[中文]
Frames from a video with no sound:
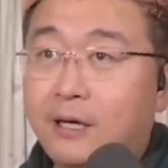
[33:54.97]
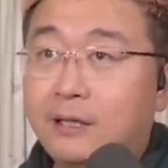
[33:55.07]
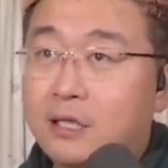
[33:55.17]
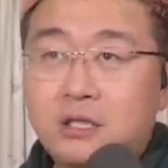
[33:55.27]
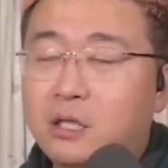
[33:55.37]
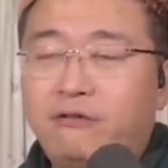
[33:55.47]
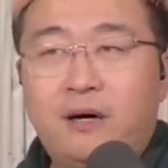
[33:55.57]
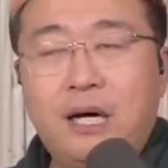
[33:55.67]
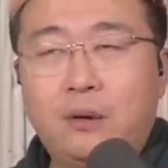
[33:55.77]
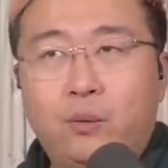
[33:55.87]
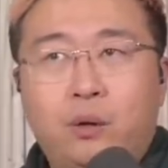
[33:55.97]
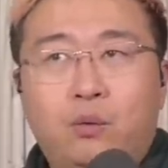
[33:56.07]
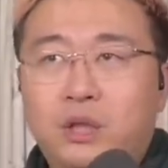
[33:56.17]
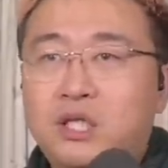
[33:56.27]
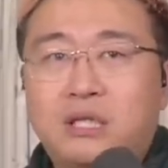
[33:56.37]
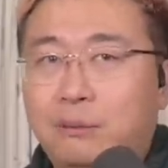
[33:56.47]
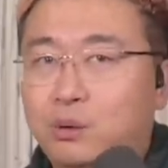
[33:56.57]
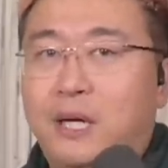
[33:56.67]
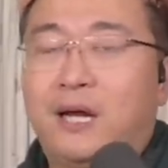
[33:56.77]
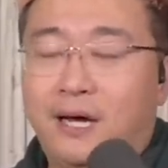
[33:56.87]
但是这个方案我我是想不
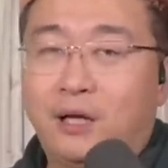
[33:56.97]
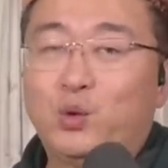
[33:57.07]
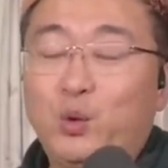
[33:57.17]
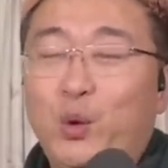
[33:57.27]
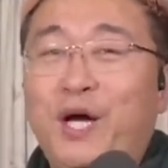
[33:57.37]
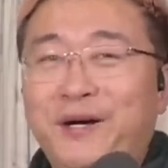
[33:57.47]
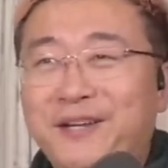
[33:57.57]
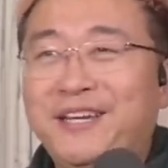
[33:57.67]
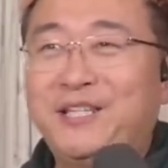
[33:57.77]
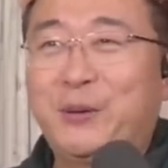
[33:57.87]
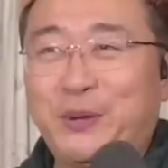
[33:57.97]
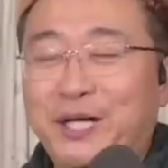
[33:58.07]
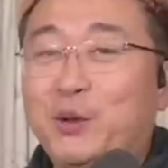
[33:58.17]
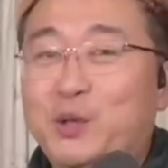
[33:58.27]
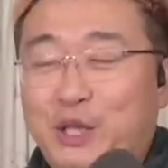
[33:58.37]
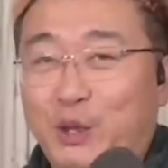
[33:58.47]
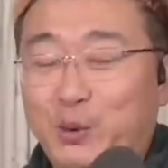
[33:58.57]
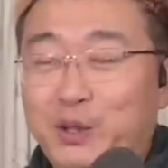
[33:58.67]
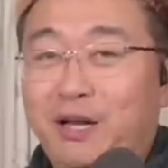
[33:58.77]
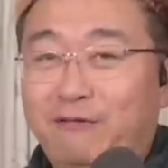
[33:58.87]
出来了啊！如果有人能够想
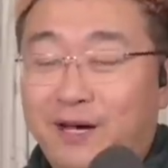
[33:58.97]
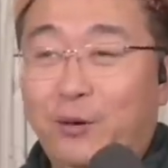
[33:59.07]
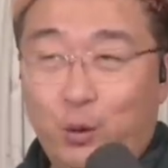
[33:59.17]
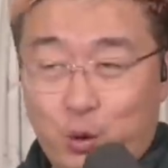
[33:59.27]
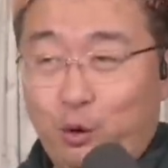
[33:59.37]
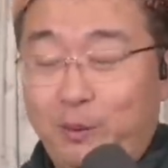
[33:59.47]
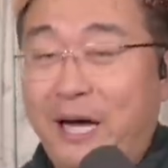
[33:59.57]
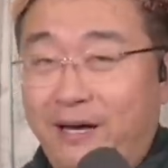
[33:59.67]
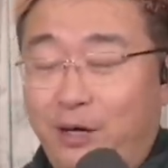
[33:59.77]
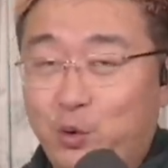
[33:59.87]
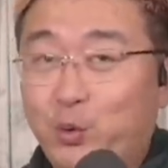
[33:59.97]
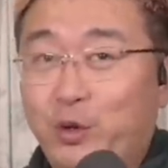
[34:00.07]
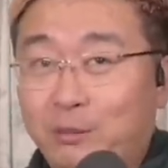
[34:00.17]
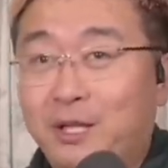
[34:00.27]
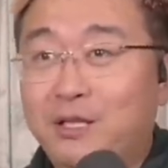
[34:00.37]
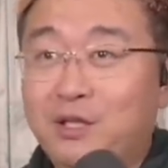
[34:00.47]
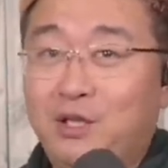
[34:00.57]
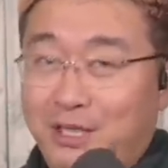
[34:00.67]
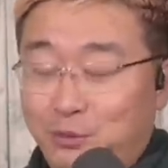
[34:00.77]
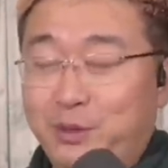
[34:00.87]
出这样的方案，或者说我们看啊，中国能不能
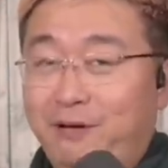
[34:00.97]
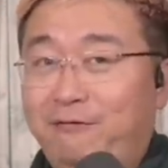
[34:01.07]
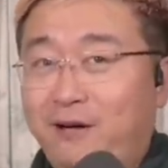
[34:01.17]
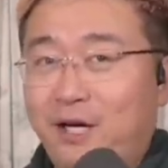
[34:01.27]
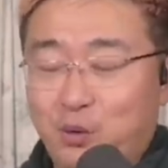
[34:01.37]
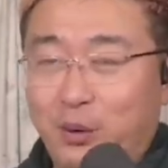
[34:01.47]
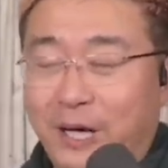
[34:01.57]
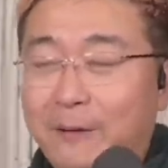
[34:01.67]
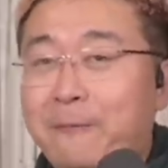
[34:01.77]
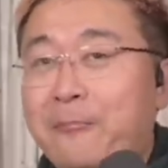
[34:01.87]
想出这样的方案出来